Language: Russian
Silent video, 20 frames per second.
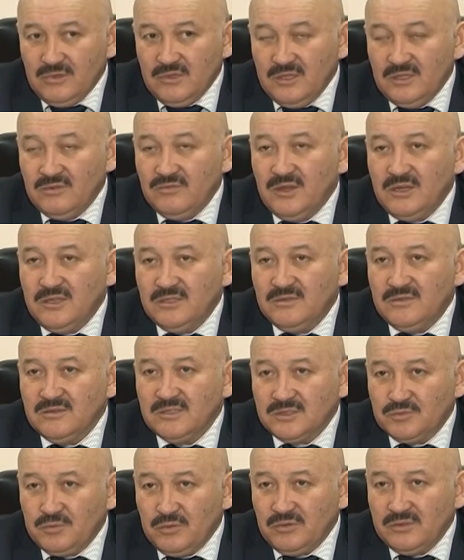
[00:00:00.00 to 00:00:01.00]
инвалидного
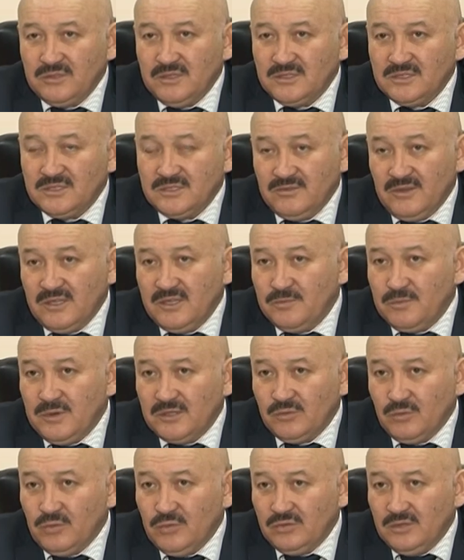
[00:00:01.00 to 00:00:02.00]
спорта, свои
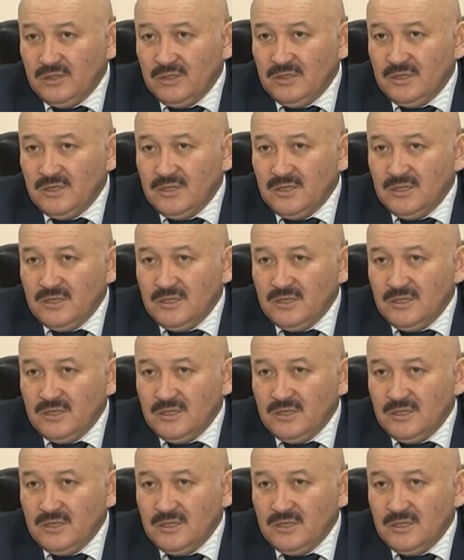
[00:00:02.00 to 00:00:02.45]
подходы,